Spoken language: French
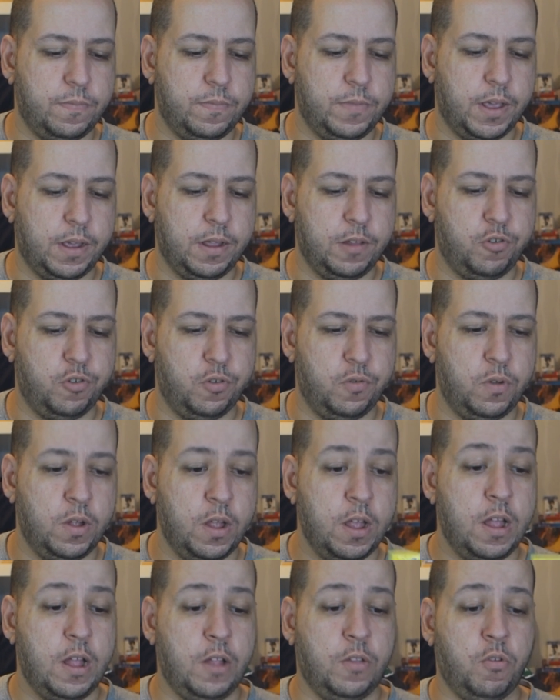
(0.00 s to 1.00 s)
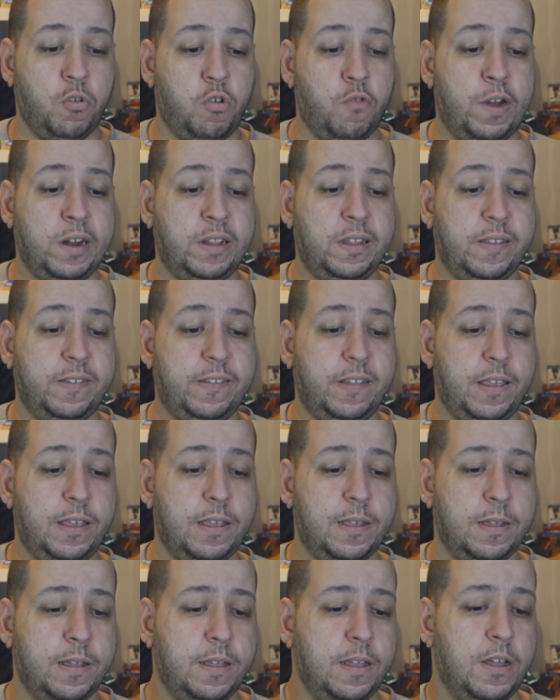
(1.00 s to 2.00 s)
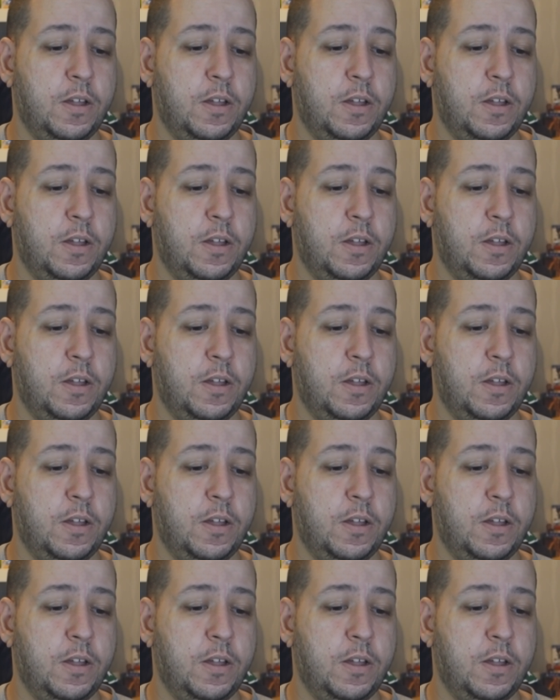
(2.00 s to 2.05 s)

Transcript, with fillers: Il n'y a rien de chelou. Donc on va le tester.